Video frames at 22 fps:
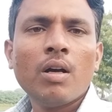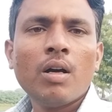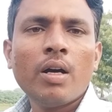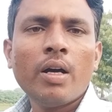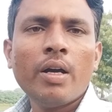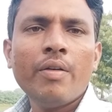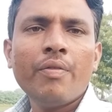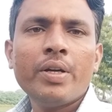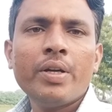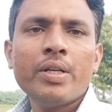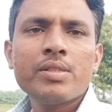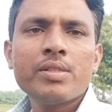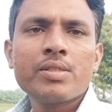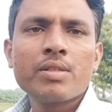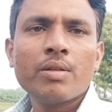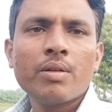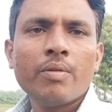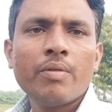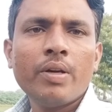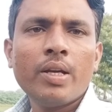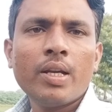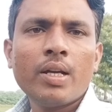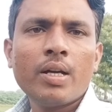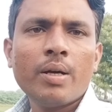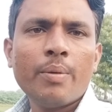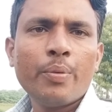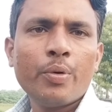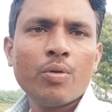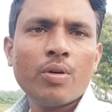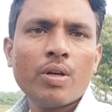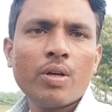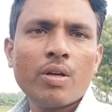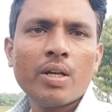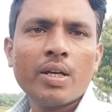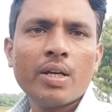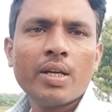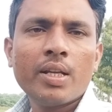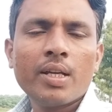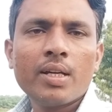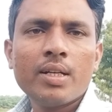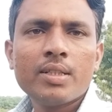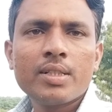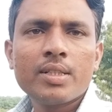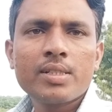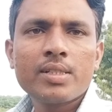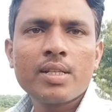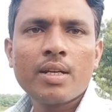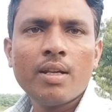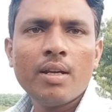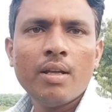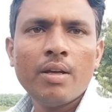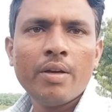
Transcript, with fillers: హే ఫ్రెండ్స్ వెల్కమ్ టు అరుణ్ అగ్రికల్చర్ ఛానల్